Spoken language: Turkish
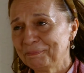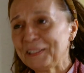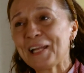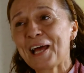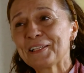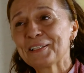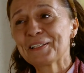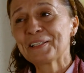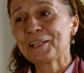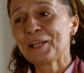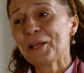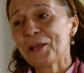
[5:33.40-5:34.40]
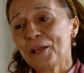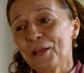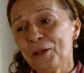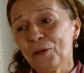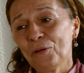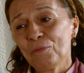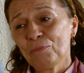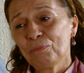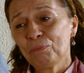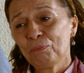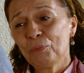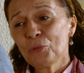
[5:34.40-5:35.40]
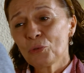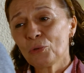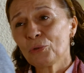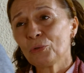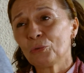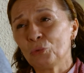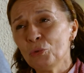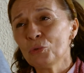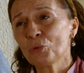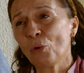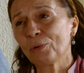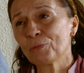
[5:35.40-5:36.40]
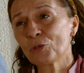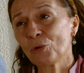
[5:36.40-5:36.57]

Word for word: İnan bu soruyu dün sormuş